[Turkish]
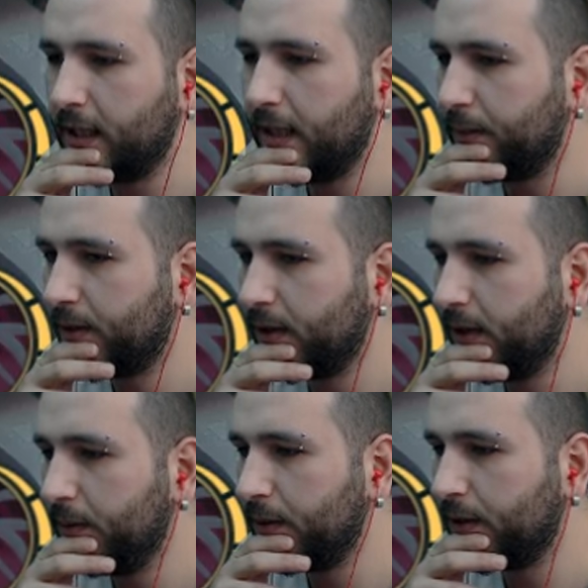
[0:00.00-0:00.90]
abi?
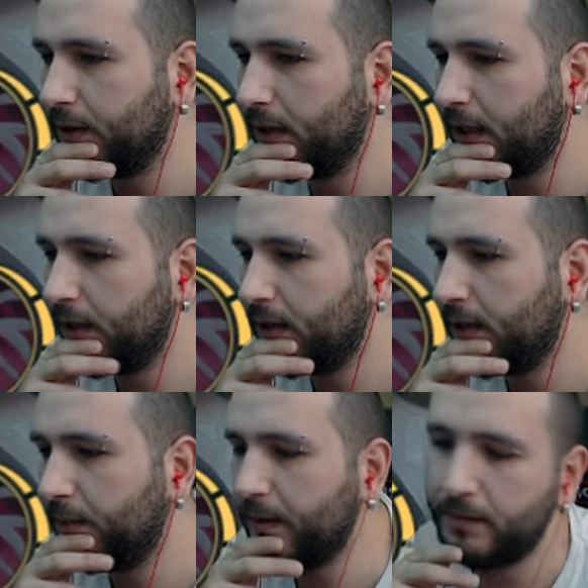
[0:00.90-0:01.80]
Sıralı maçında
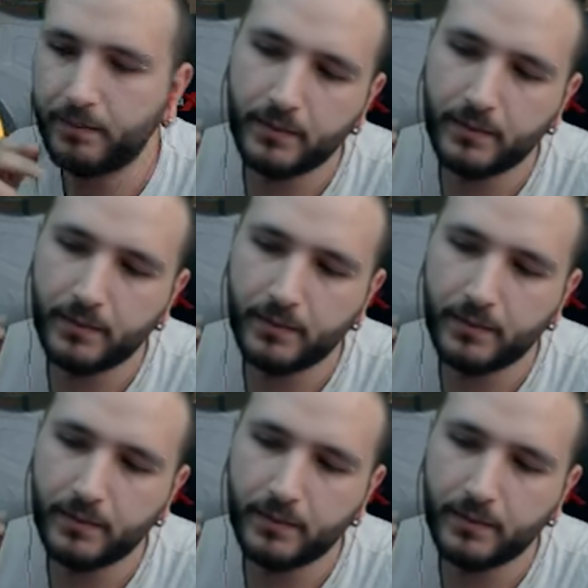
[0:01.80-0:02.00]
ne bileyim.